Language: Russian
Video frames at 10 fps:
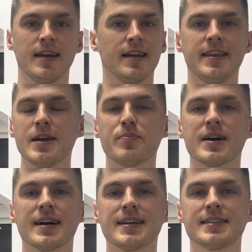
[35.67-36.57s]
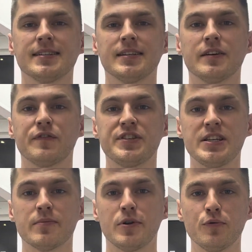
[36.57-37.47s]
не показаны
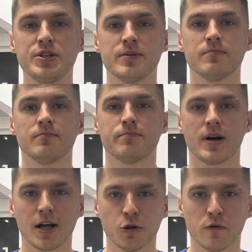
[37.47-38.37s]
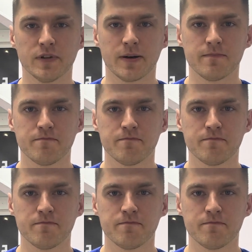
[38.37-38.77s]
всем людям поголовно.